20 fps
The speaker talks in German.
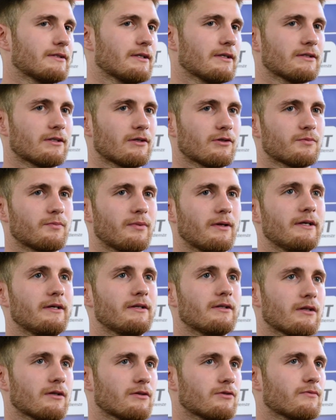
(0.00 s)
erst aus
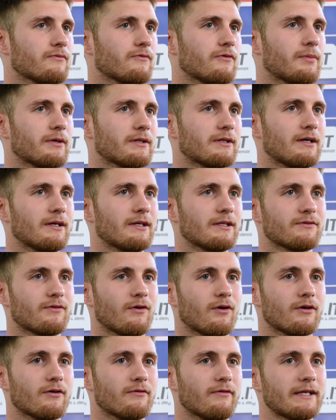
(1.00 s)
Berlin dann zum Wuppertal
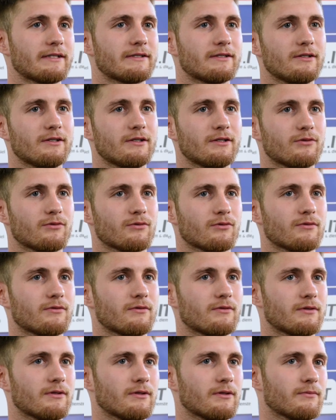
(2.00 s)
SV gewechselt
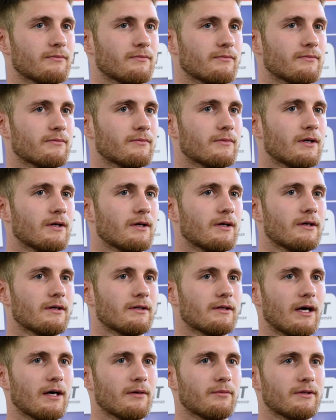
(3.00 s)
und ähm,
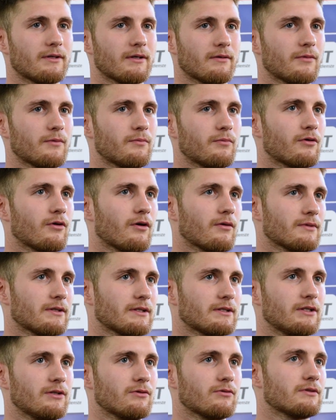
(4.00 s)
da habe ich dann mitbekommen,
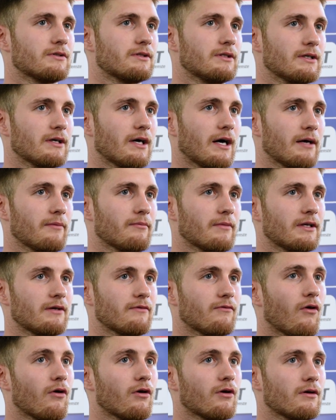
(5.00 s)
dass die Jungs hier einmal
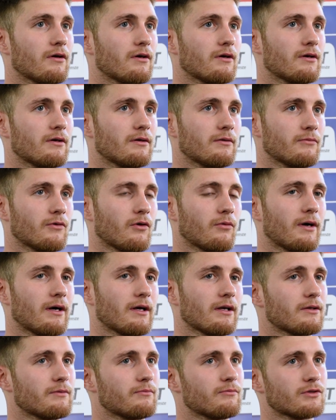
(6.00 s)
die Woche im
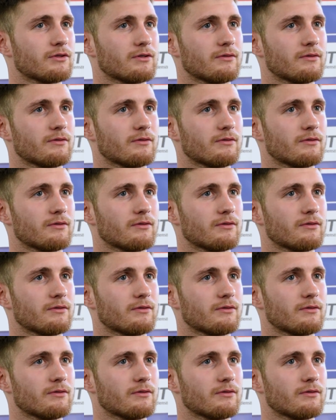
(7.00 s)
normalen Rhythmus